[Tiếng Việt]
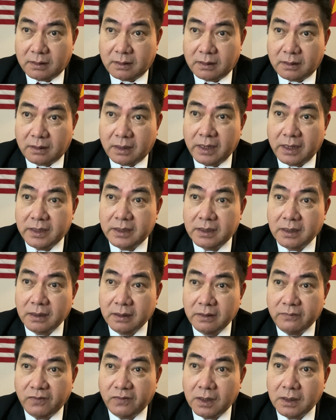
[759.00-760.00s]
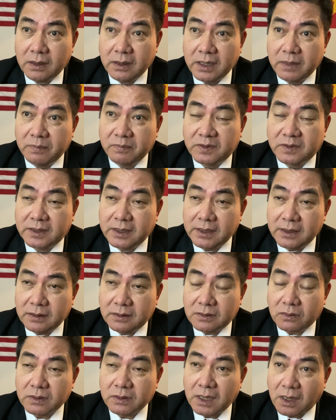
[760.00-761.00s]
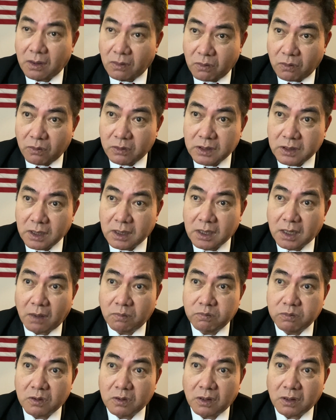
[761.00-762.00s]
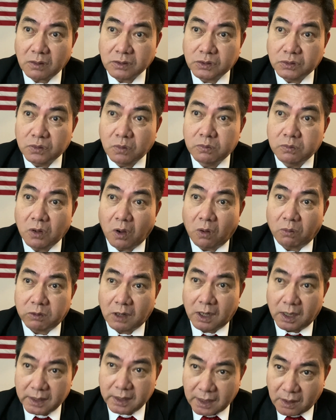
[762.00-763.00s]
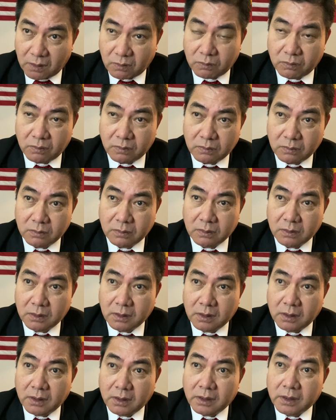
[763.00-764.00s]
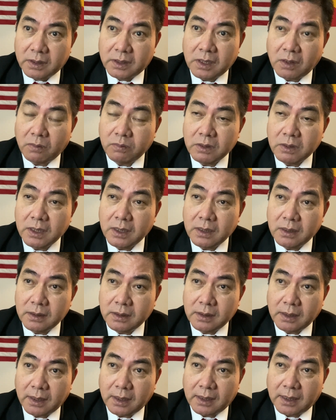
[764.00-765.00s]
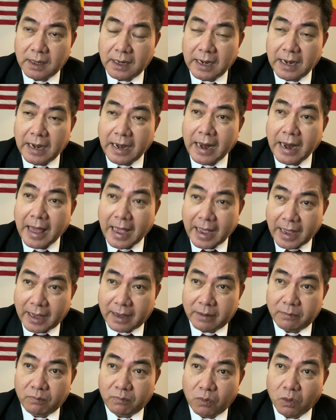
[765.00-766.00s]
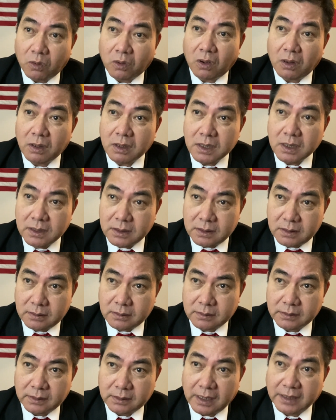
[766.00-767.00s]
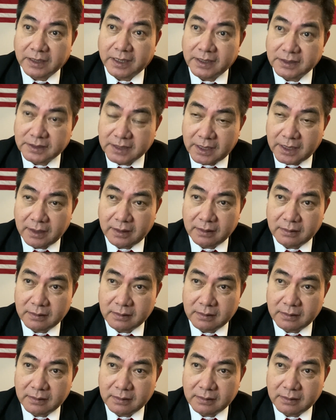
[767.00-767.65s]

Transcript: để giữ vững niềm tin cho nhau nhưng không có xung đột lẫn nhau giống như là một con đường là thể chế